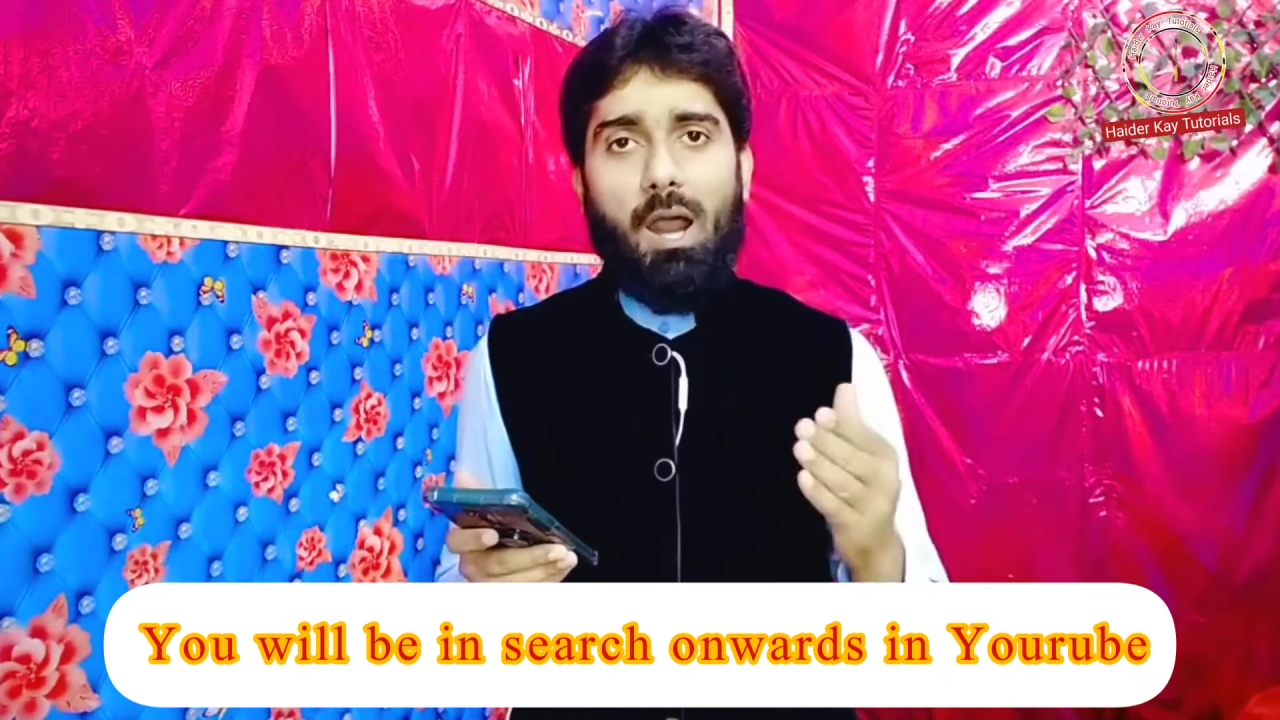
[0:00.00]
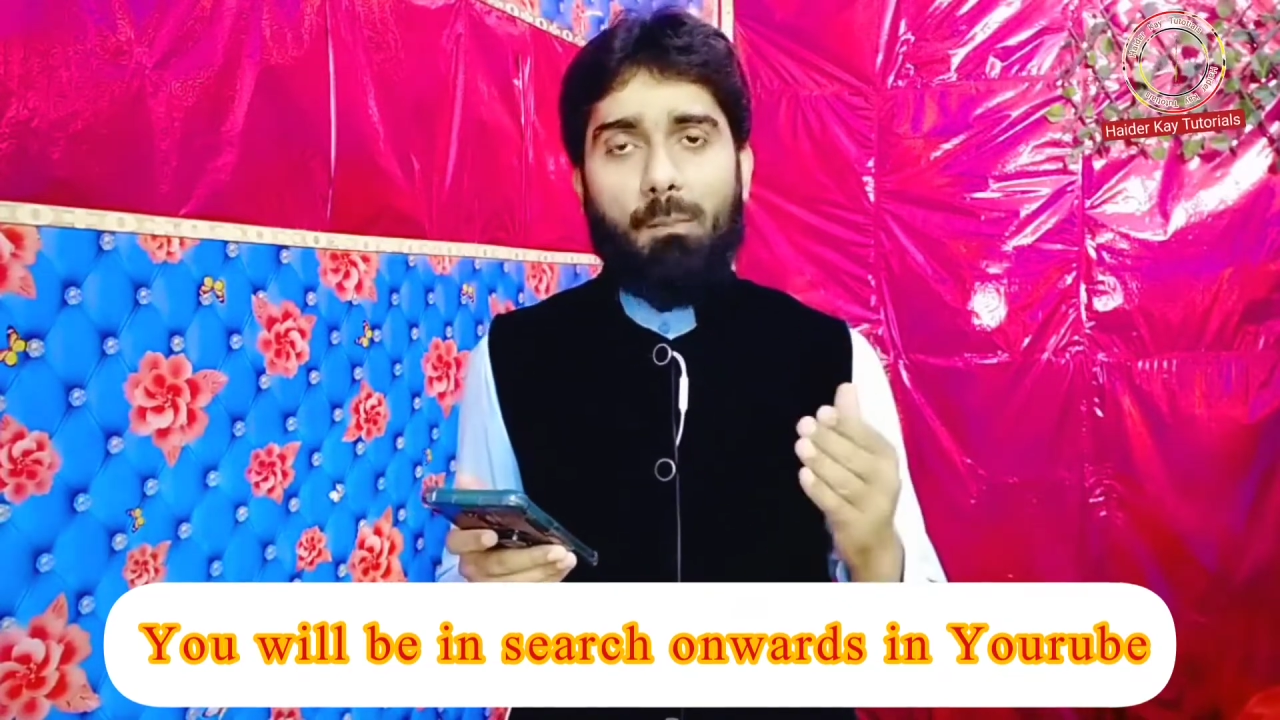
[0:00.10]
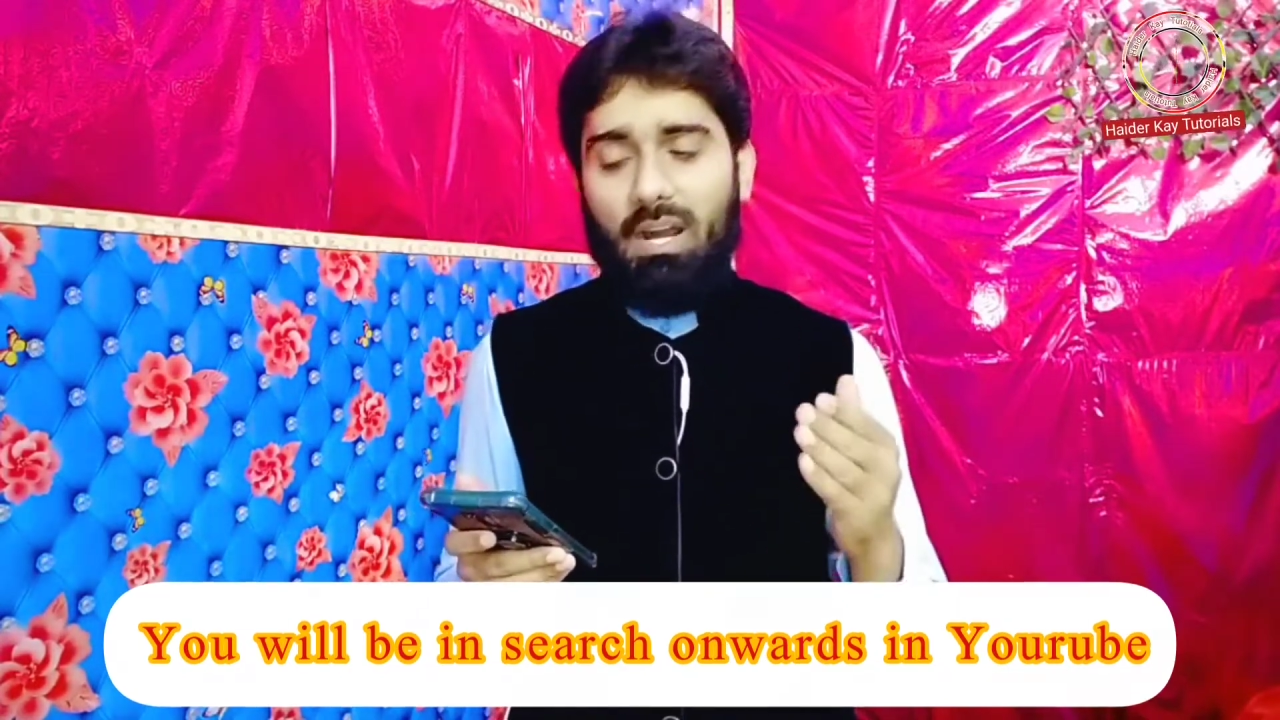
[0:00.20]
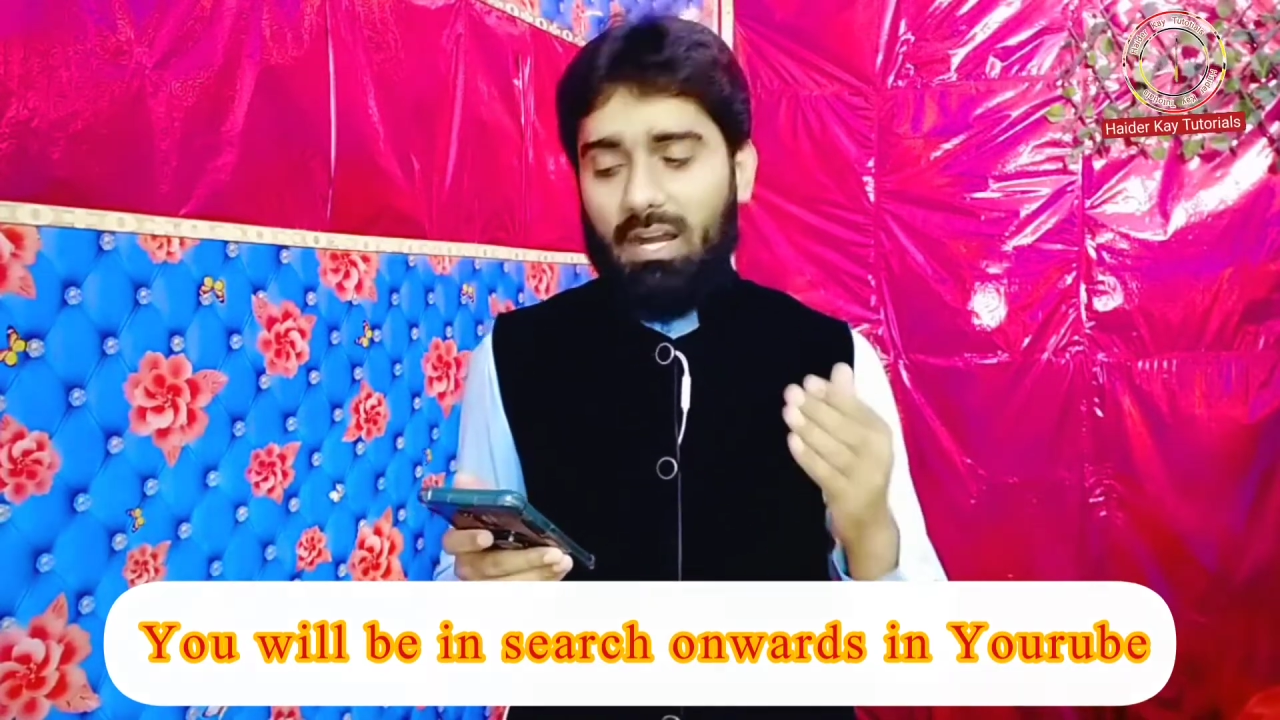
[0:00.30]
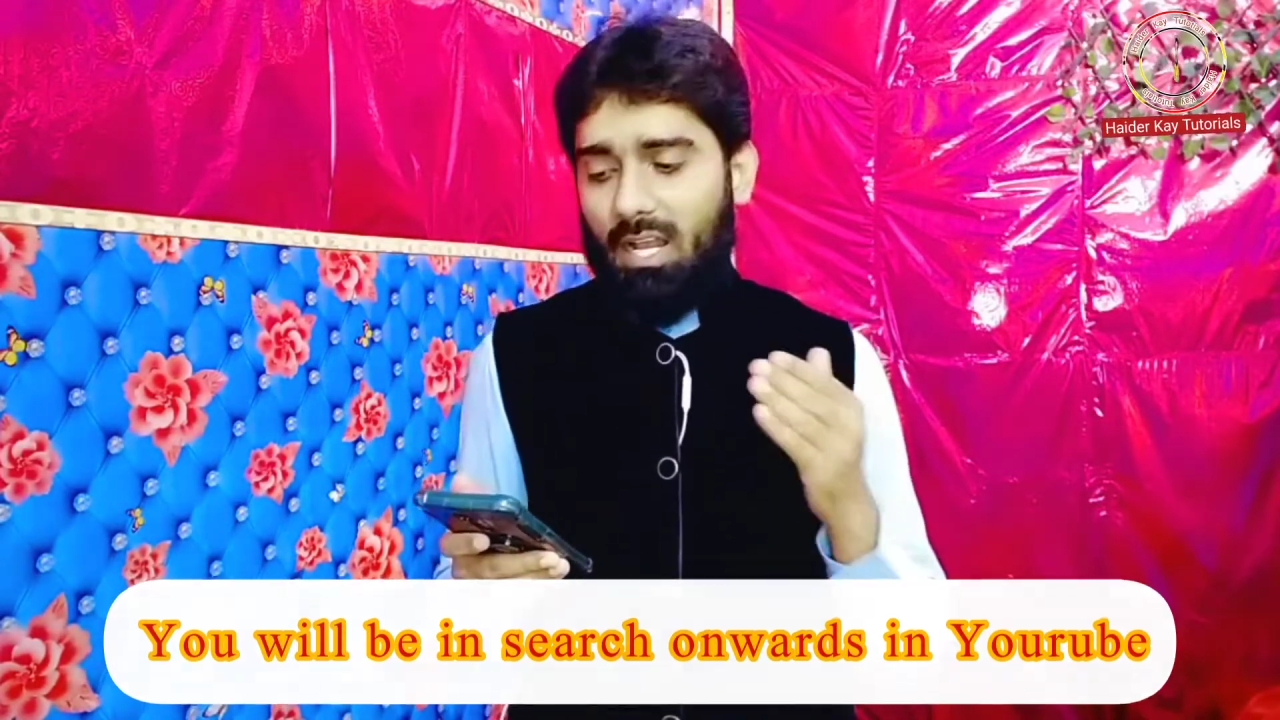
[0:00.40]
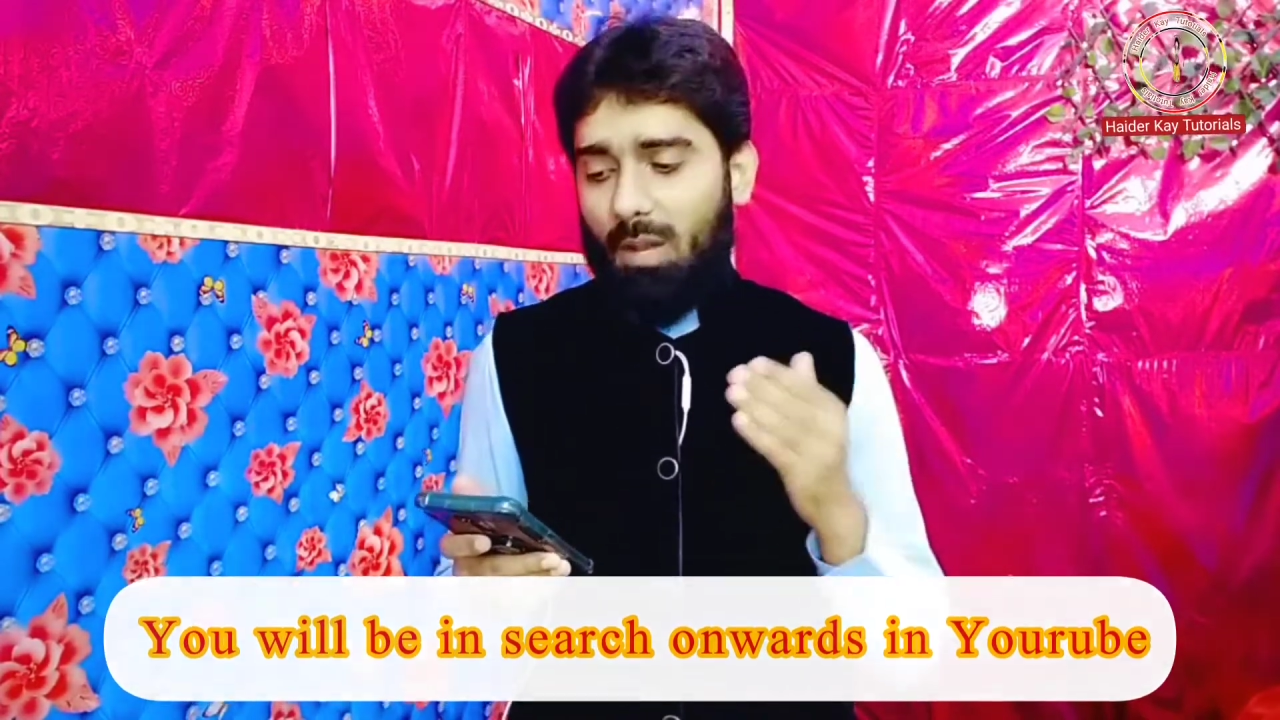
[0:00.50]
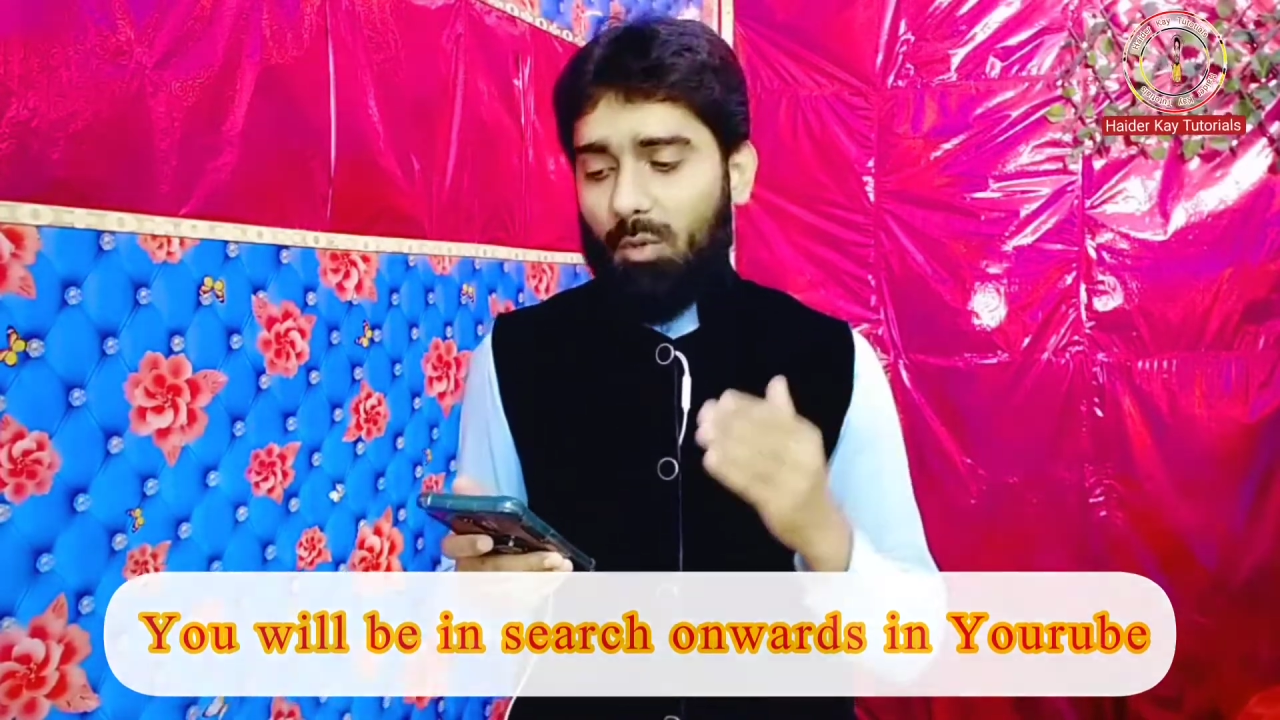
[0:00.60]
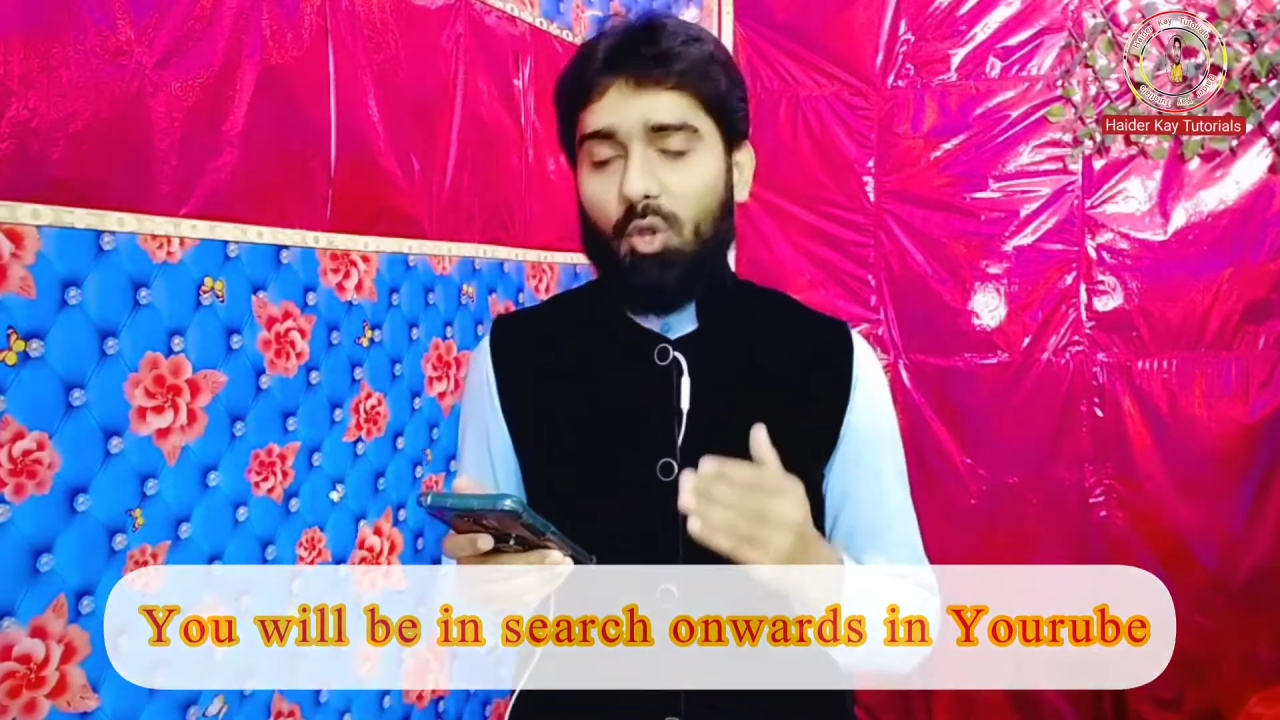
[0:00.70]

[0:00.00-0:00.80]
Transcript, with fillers: अब अगर हम